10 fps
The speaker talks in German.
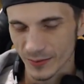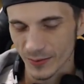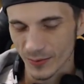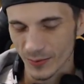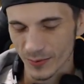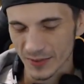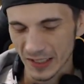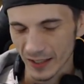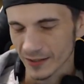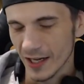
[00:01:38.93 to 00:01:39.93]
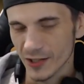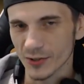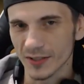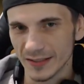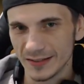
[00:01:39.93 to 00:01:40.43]
und direkt einen
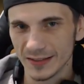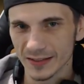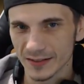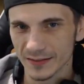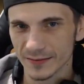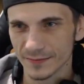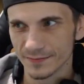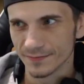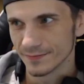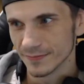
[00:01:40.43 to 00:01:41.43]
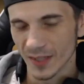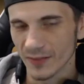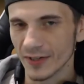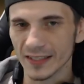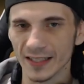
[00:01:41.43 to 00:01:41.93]
Headshot kassierst,
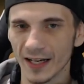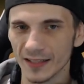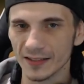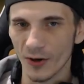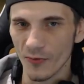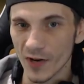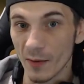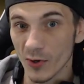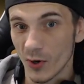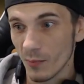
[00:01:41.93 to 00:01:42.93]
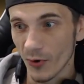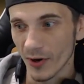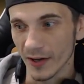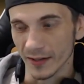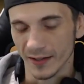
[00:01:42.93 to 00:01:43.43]
fängst du halt die Aufnahme nochmal
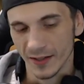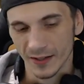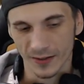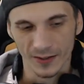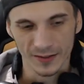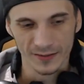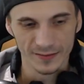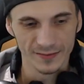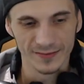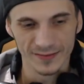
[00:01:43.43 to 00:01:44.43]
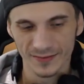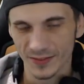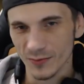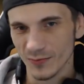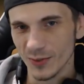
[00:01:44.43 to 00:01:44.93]
neu an. Und dann,
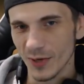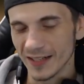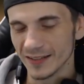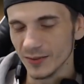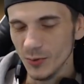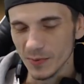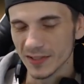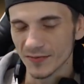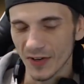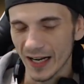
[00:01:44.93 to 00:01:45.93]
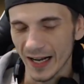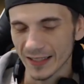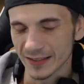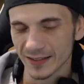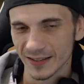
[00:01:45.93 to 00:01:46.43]
wenn, wenn du halt übelst
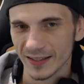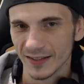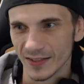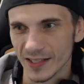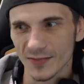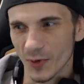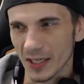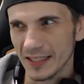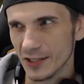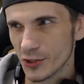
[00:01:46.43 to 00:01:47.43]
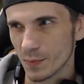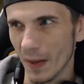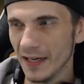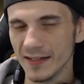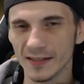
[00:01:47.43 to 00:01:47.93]
verkackst, wenn das wirklich nicht
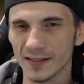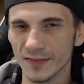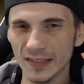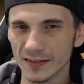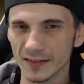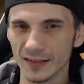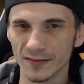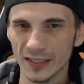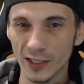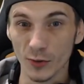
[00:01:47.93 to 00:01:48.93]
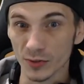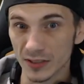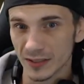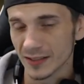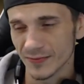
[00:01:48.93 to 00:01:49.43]
spannend ist, wenn es nicht, nicht
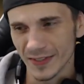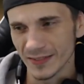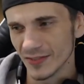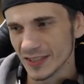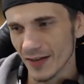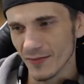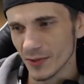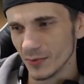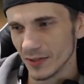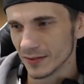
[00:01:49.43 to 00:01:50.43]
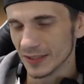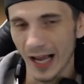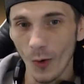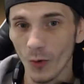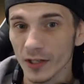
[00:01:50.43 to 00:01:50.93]
lustig ist, wenn es einfach nur
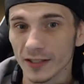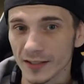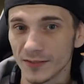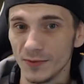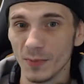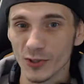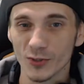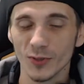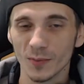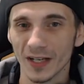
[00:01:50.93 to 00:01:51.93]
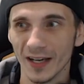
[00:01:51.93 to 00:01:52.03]
traurig ist, wie man stirbt,